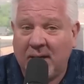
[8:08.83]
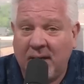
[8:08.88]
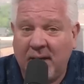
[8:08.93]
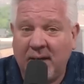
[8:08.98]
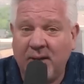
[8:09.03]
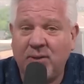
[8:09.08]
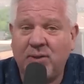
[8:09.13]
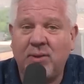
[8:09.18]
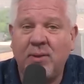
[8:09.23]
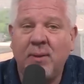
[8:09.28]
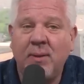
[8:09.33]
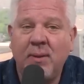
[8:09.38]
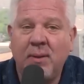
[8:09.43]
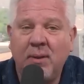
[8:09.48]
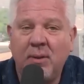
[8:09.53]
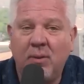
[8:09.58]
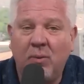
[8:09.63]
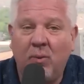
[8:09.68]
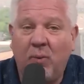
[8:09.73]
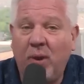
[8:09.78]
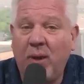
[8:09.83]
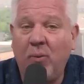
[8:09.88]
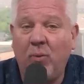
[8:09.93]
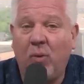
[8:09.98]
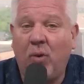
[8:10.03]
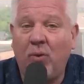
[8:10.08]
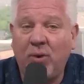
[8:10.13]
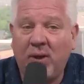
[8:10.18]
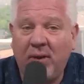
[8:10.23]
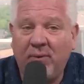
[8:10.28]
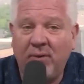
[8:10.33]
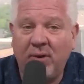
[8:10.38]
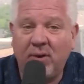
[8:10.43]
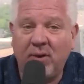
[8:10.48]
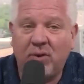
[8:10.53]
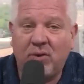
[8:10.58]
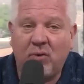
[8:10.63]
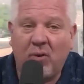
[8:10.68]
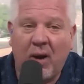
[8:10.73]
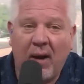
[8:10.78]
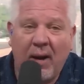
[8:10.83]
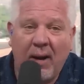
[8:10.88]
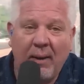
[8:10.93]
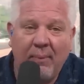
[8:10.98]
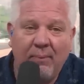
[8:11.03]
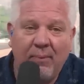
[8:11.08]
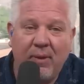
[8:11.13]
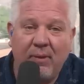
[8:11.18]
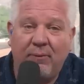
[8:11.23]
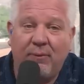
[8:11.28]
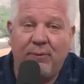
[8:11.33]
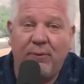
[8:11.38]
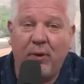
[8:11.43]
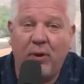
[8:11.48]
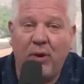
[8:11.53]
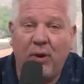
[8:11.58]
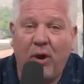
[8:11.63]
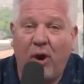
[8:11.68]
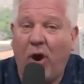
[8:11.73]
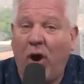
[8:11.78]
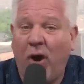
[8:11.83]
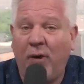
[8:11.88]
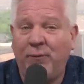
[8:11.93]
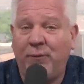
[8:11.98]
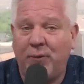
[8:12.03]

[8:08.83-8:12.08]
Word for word: так что даже не будем описывать всю отвратность